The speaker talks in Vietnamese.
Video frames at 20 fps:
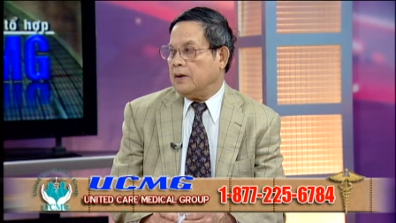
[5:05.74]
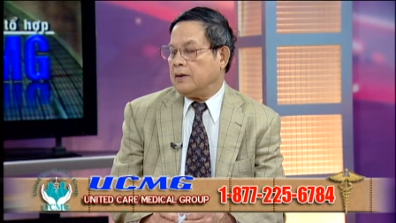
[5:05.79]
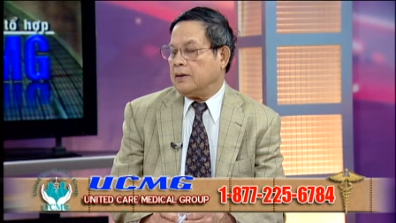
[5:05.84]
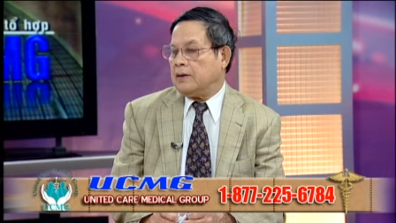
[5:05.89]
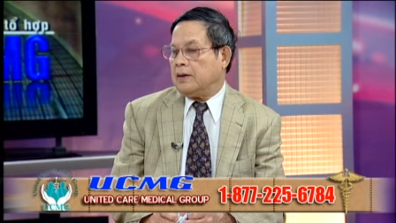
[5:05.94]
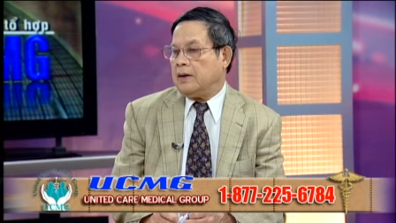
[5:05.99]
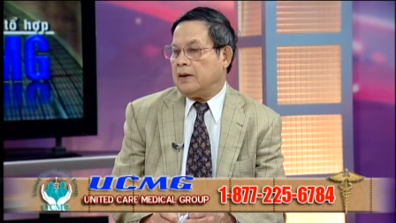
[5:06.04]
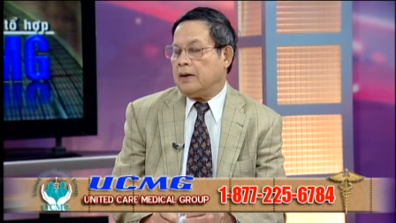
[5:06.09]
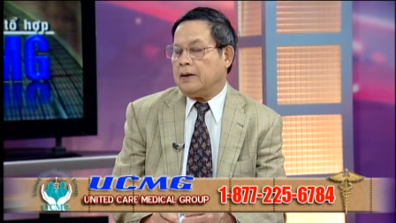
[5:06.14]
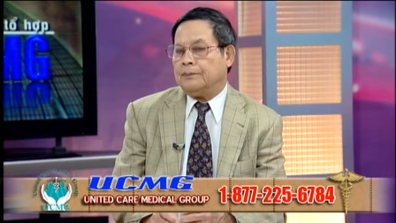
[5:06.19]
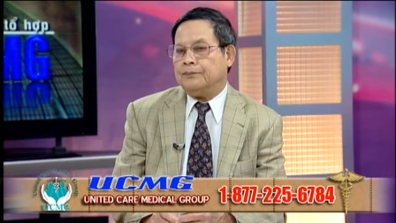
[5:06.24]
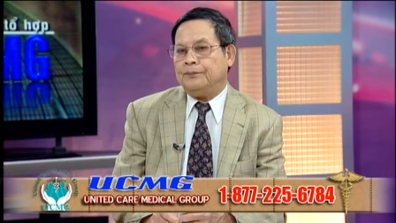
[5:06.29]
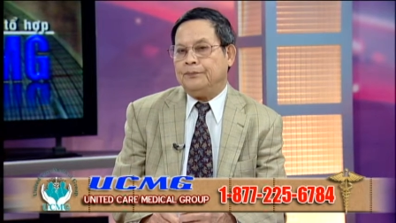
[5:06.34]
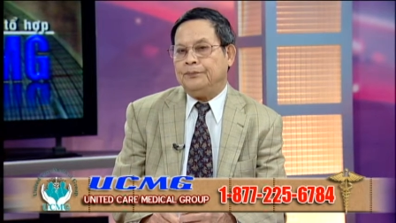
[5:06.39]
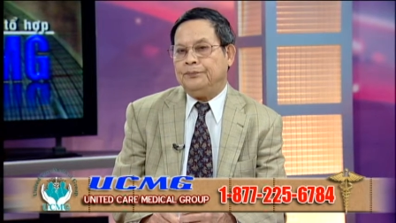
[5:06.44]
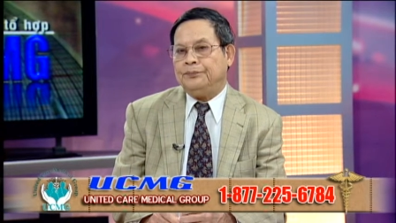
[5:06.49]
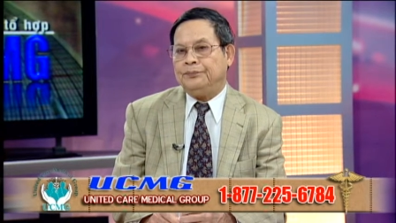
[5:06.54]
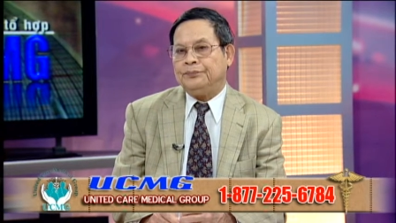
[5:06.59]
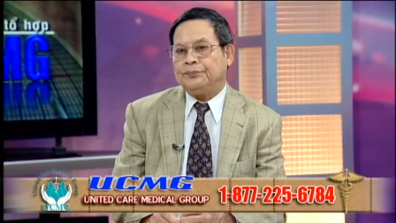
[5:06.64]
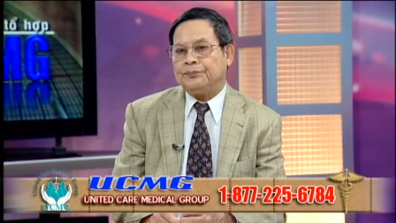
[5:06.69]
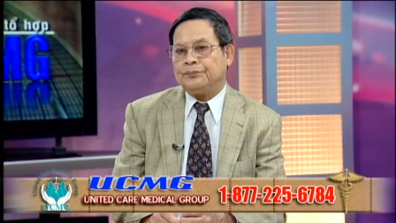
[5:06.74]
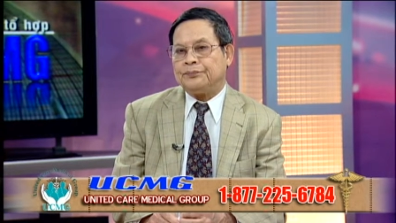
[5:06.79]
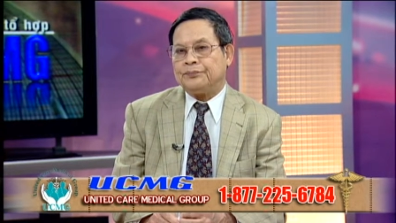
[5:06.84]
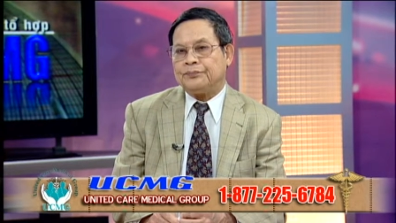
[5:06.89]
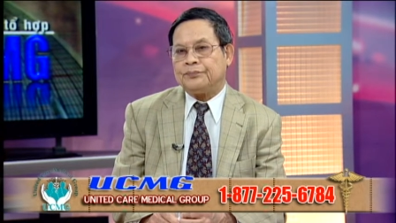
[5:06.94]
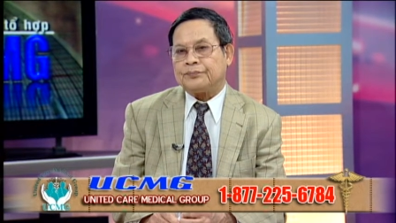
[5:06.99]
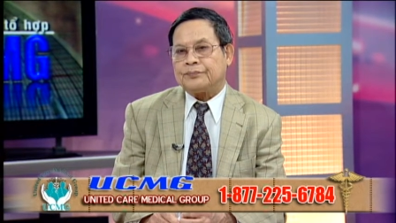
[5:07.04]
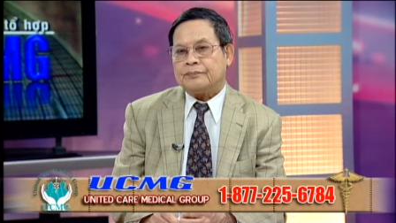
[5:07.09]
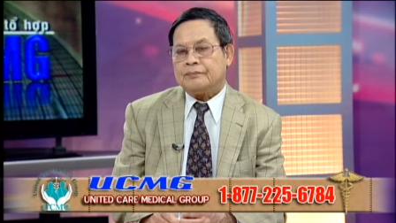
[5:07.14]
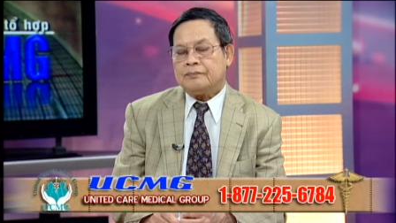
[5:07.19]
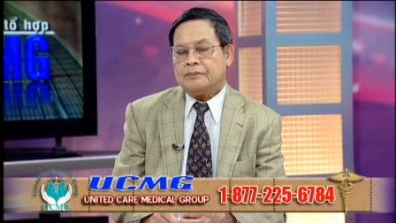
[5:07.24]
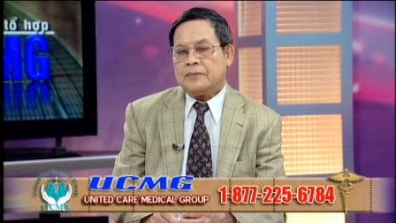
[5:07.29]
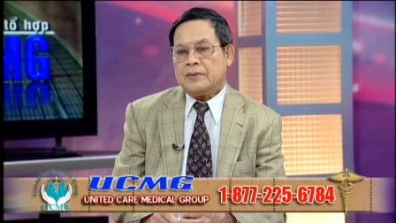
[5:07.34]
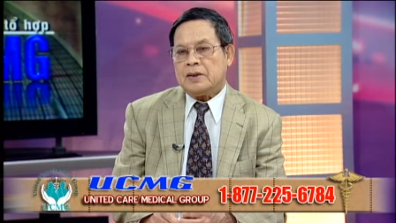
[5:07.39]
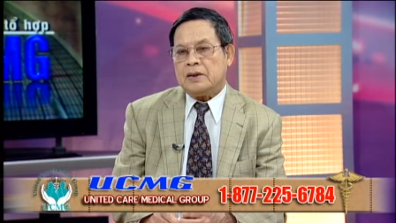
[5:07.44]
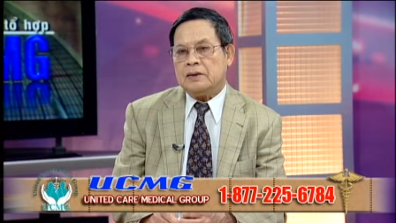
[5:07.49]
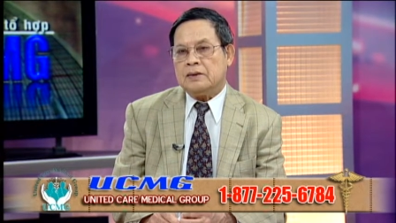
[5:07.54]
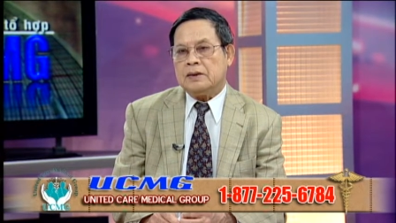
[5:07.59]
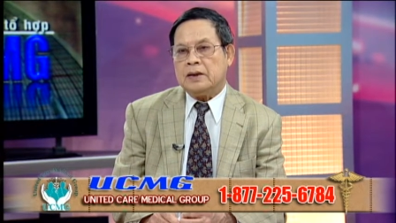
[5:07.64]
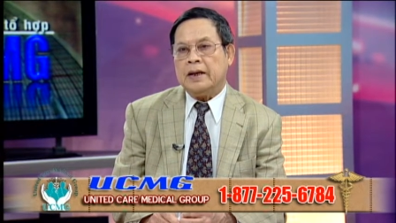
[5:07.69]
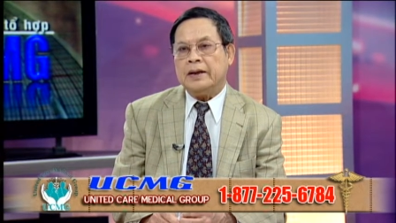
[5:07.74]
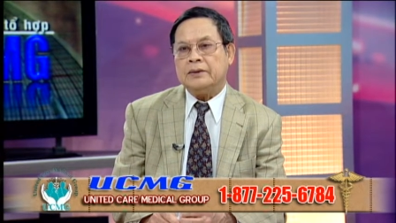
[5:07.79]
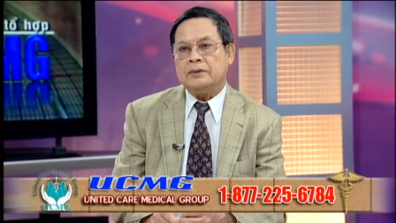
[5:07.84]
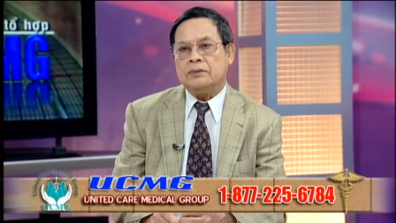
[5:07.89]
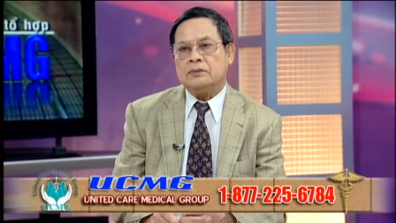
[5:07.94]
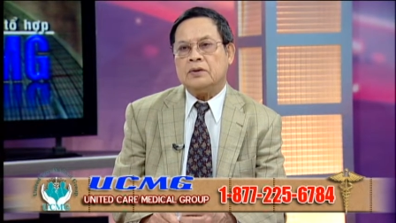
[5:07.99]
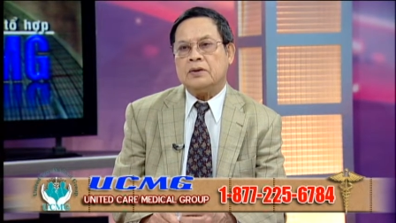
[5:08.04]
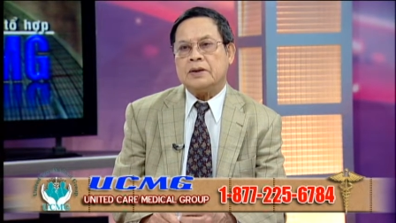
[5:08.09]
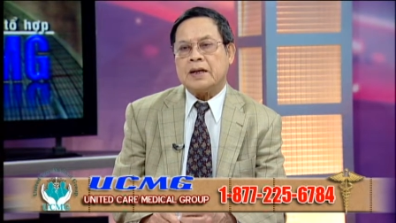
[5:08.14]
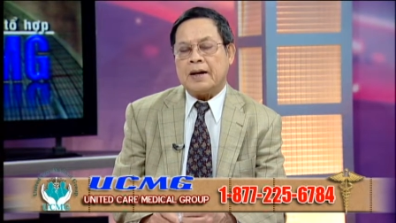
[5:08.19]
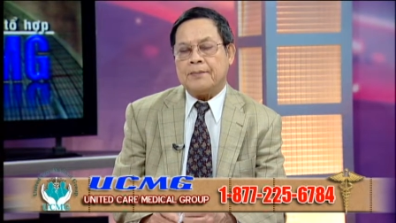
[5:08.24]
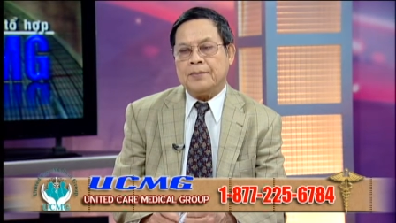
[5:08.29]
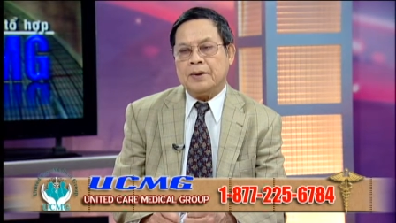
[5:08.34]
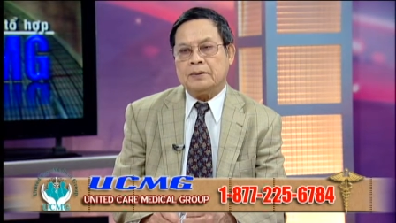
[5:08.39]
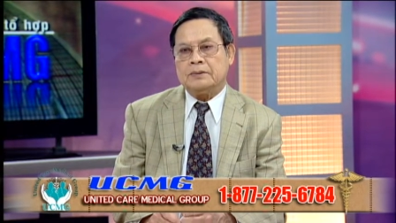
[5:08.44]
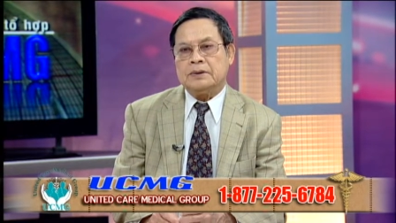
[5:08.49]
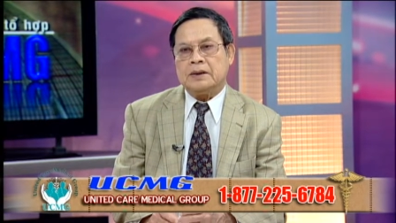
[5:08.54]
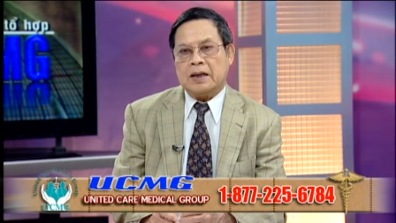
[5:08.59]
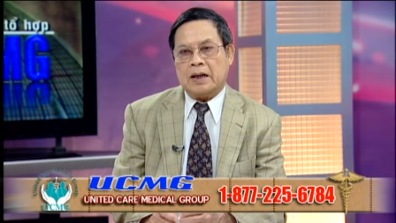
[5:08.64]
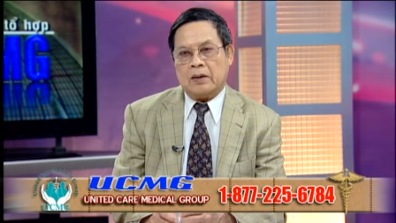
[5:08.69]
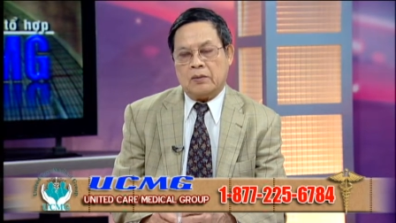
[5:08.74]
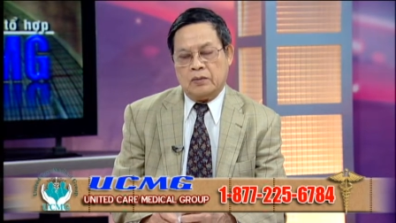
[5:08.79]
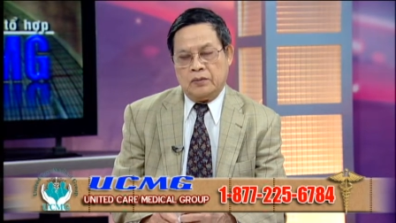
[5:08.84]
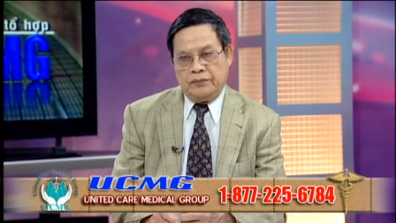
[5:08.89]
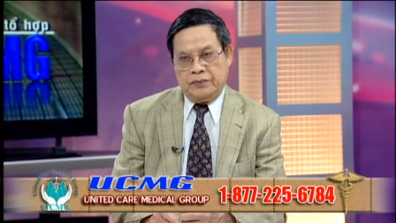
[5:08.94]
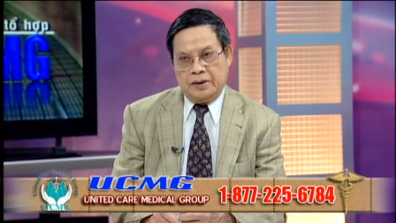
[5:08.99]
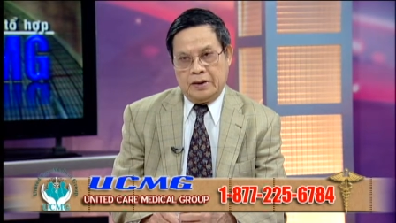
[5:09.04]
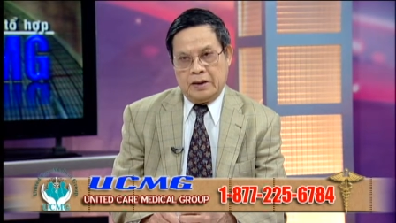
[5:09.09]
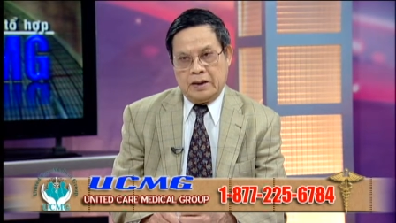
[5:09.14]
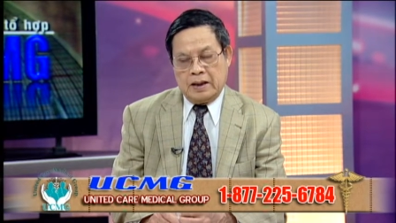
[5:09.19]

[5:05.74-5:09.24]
thì trước hết chúng tôi cảm ơn tất cả quý vị